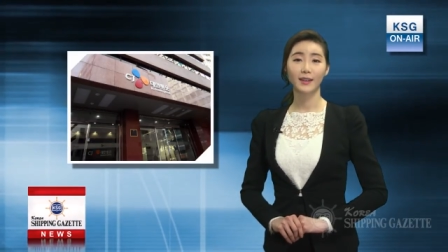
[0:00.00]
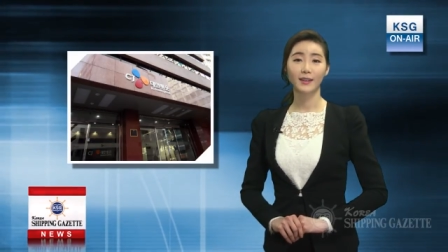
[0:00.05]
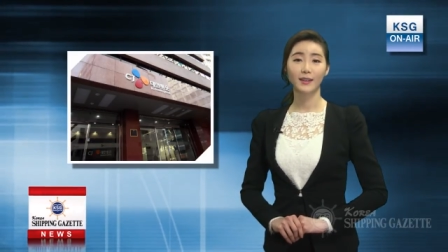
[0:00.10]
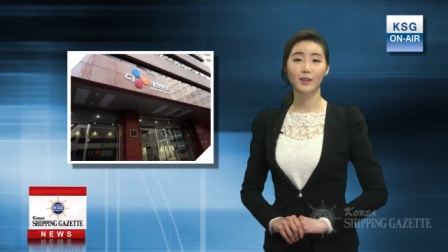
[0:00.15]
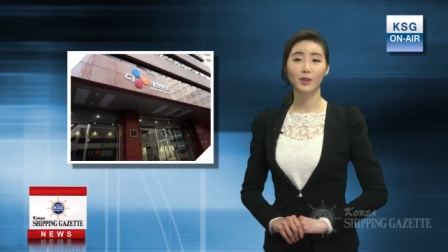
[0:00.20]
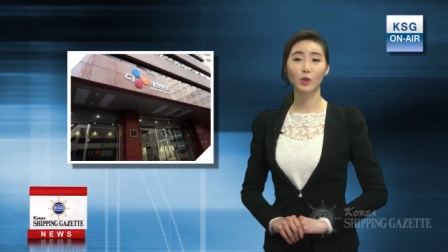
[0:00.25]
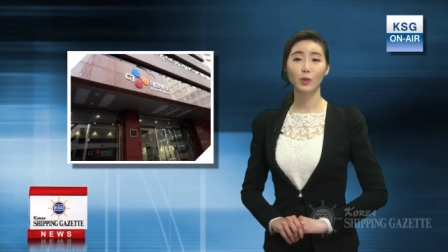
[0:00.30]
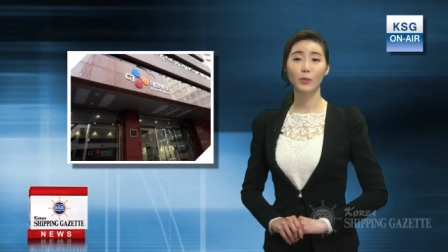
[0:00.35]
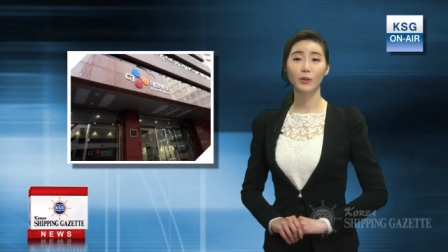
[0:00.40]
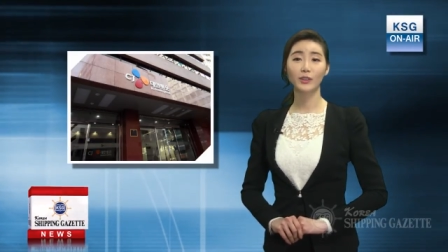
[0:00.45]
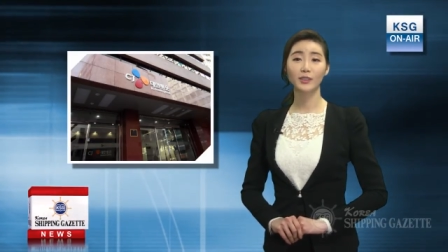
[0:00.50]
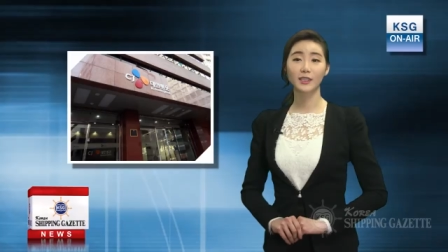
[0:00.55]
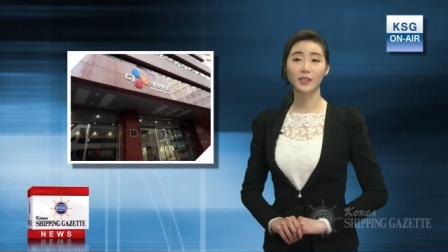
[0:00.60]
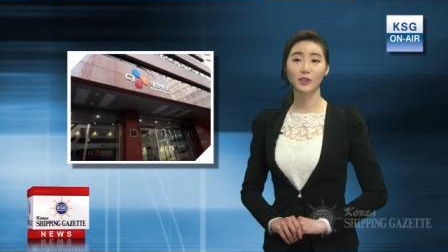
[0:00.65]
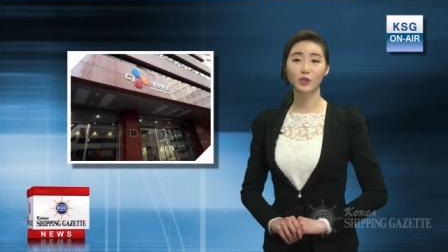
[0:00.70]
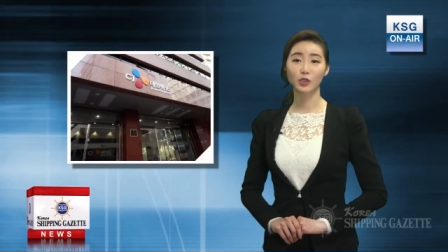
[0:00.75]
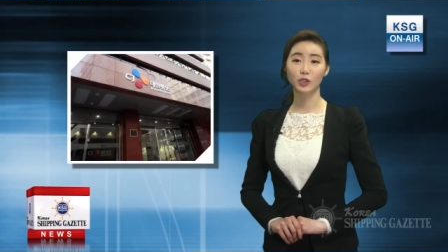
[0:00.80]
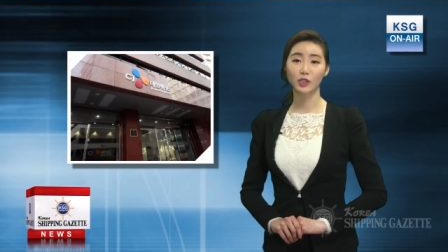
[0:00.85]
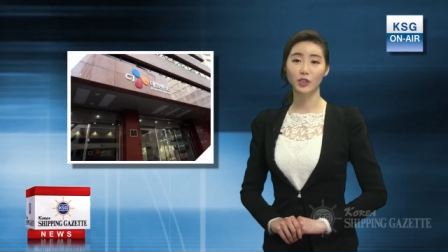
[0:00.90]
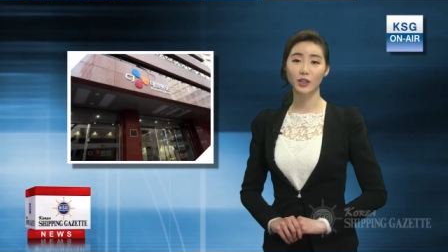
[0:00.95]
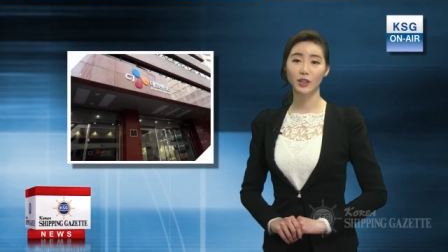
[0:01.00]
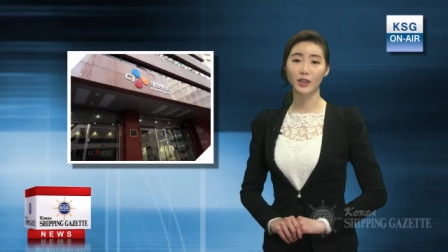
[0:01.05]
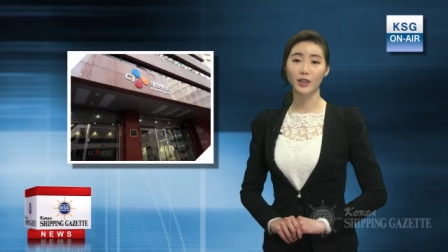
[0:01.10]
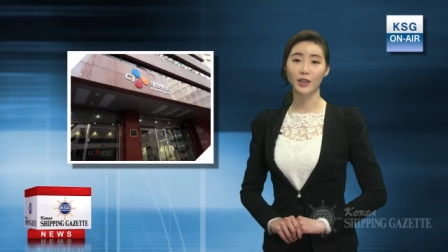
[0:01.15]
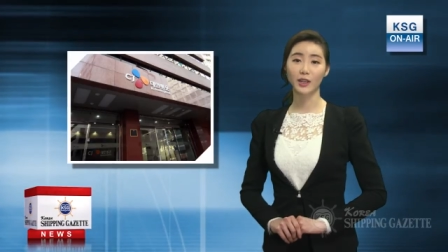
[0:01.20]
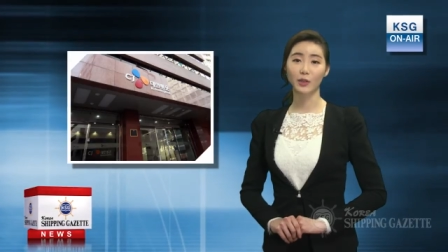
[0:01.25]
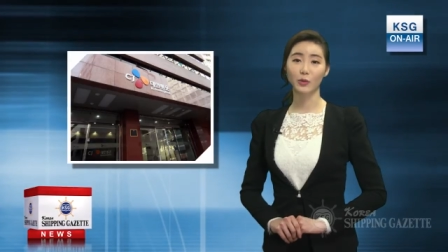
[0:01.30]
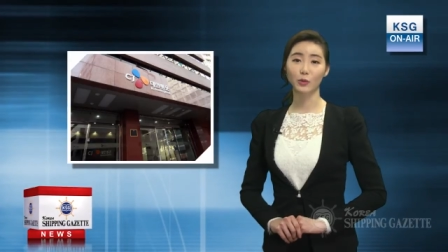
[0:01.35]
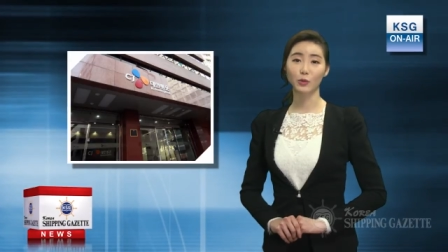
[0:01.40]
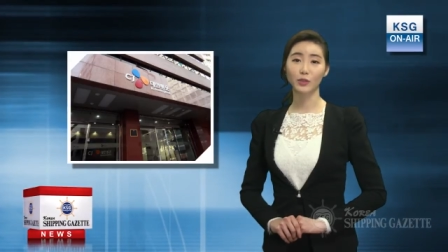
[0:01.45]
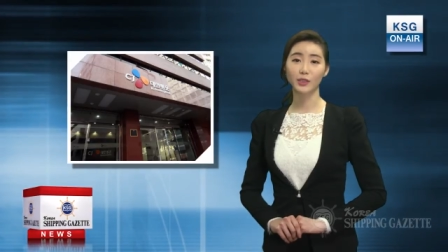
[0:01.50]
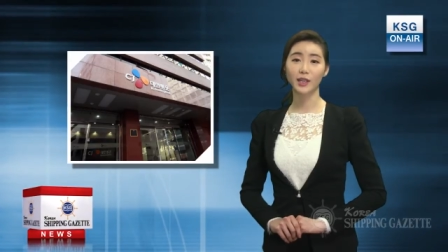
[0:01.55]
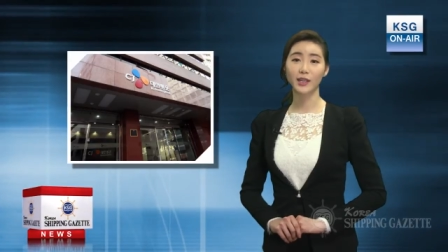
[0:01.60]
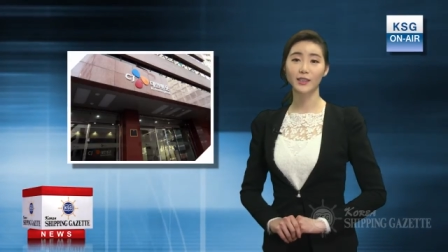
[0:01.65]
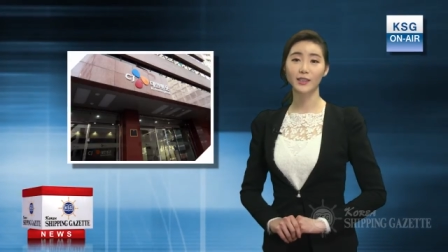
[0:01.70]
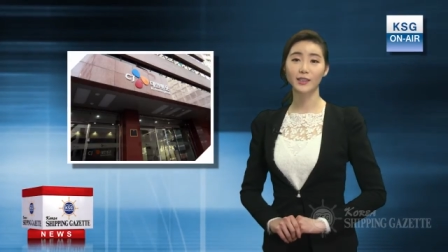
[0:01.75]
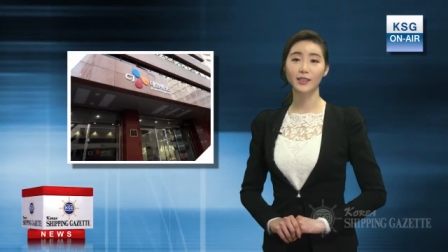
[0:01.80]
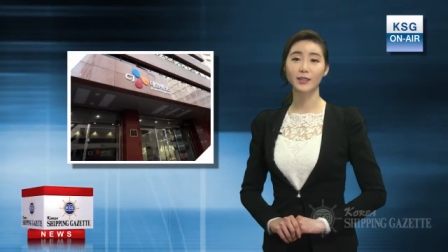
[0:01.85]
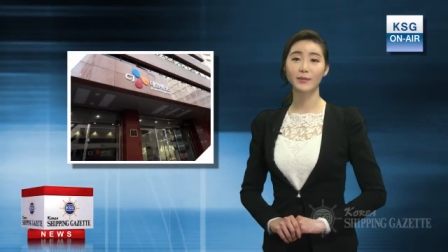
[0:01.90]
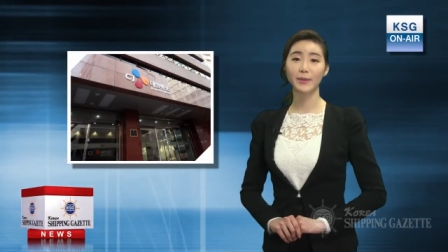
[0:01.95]
글로벌 진출 전략에도
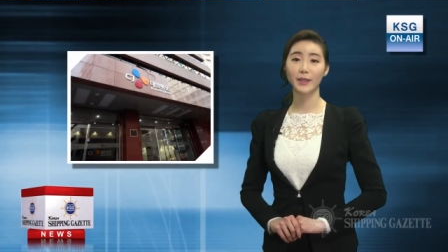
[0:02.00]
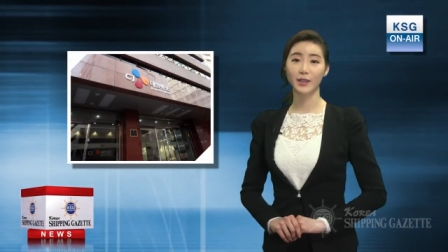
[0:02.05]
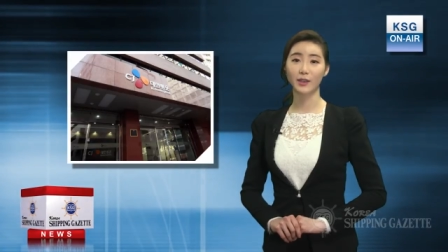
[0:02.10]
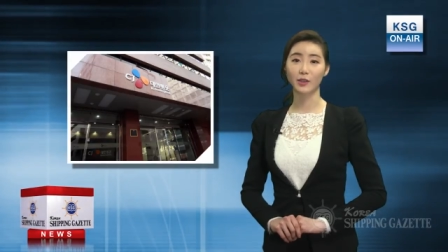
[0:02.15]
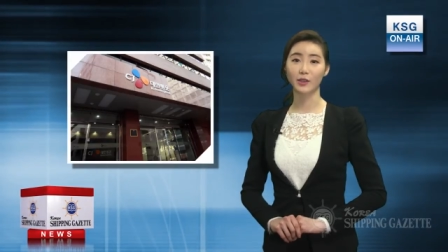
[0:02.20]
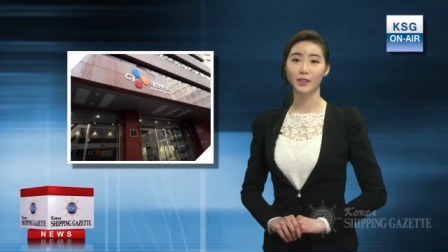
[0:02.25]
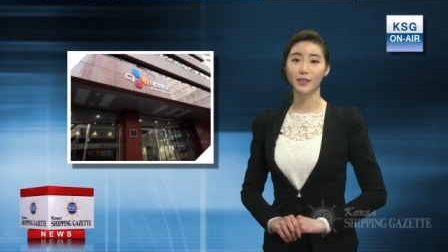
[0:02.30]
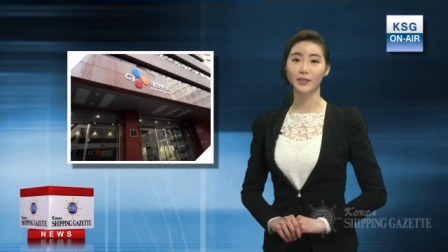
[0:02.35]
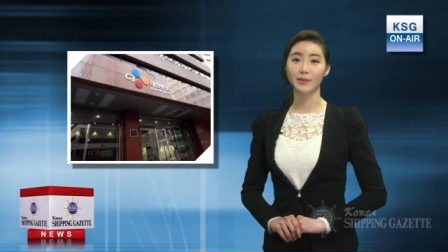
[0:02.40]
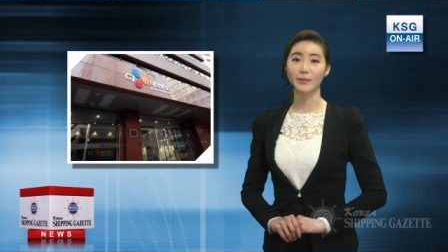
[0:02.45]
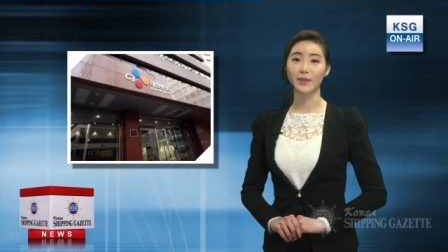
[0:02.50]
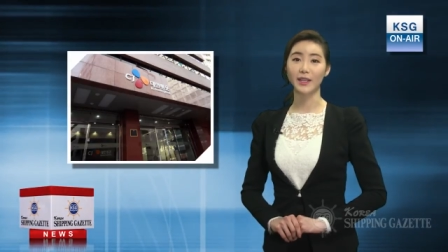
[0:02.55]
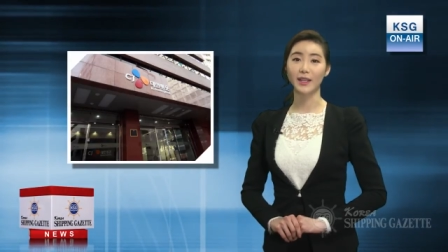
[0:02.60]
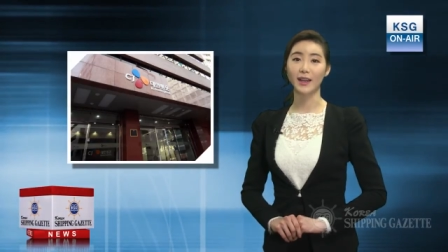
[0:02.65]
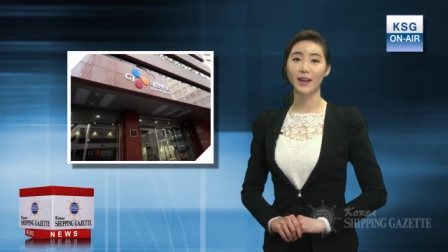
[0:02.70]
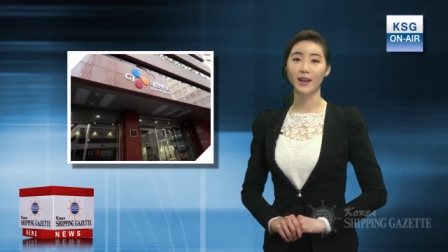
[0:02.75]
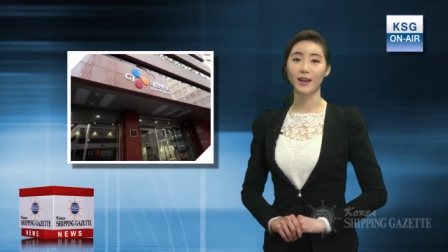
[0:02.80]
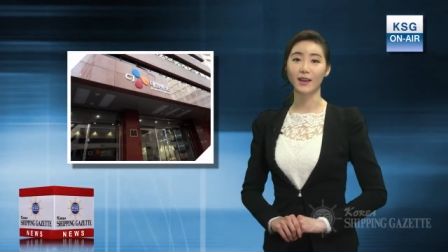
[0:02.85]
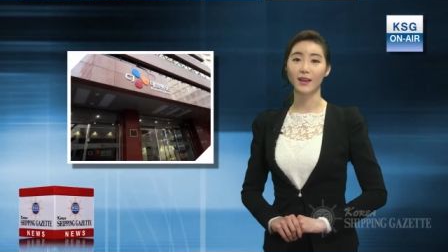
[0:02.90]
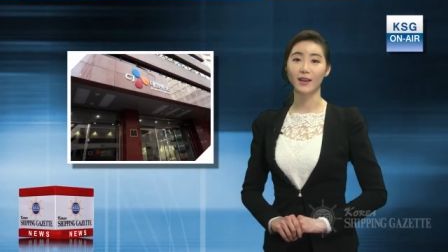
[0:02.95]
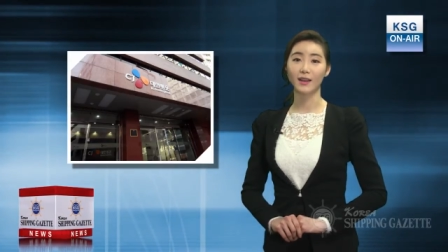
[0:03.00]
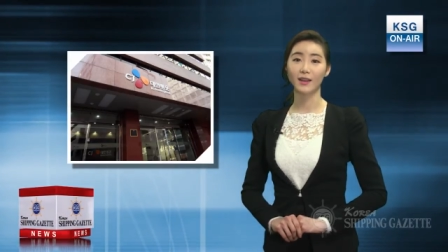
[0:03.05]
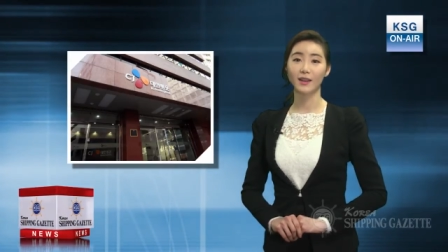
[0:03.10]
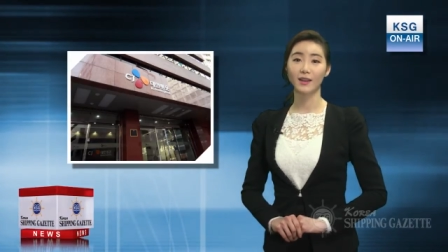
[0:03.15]
차질을 빚게 됐습니다.